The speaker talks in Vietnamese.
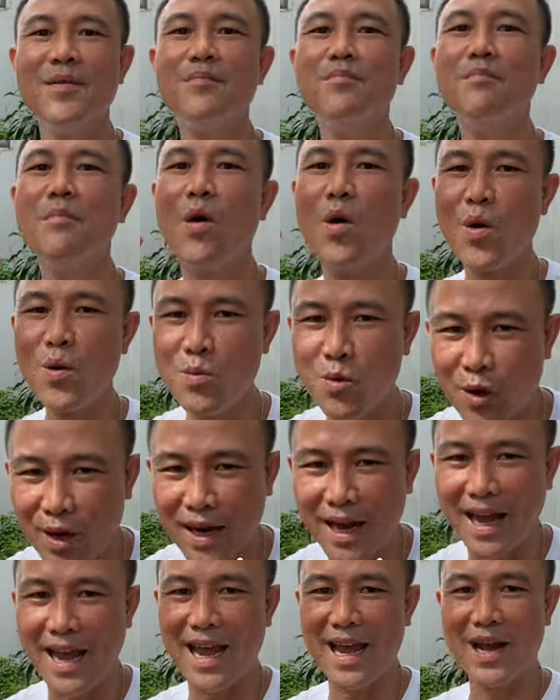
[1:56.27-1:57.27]
mỗi một
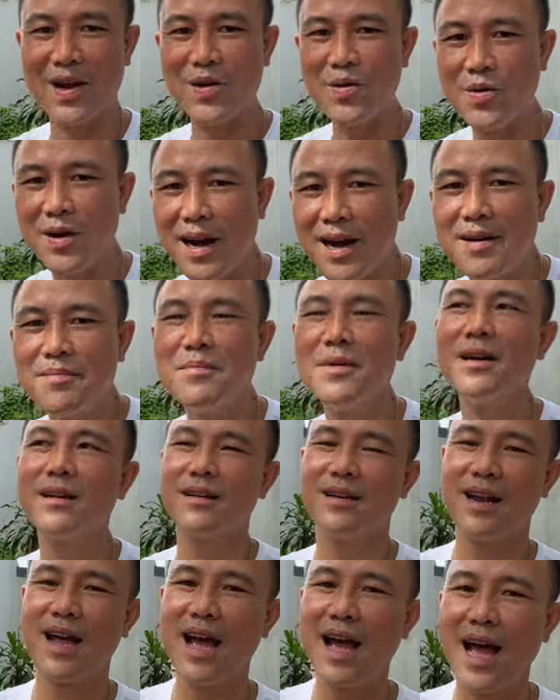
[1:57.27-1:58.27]
ngày cố gắng bớt
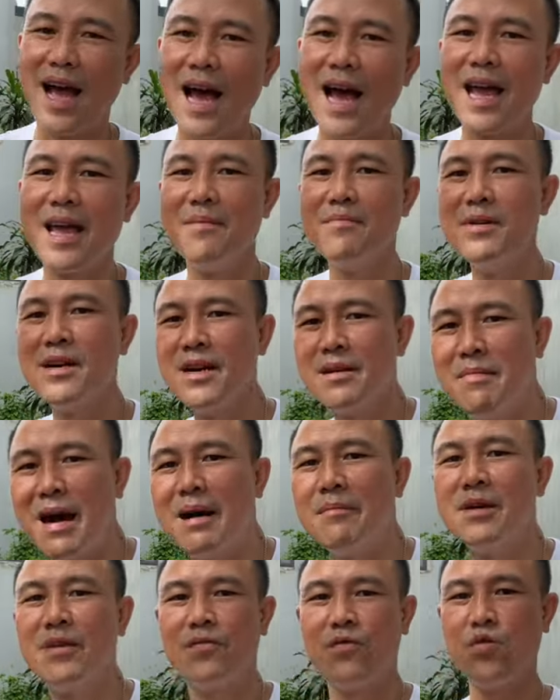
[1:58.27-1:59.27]
20
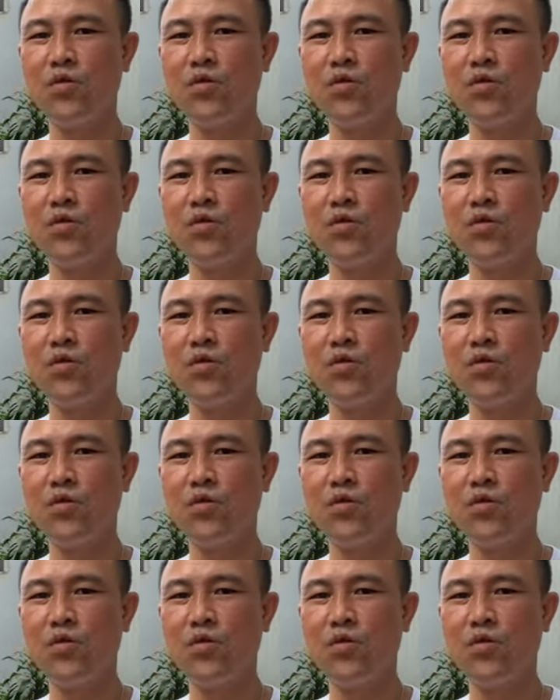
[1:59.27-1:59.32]
30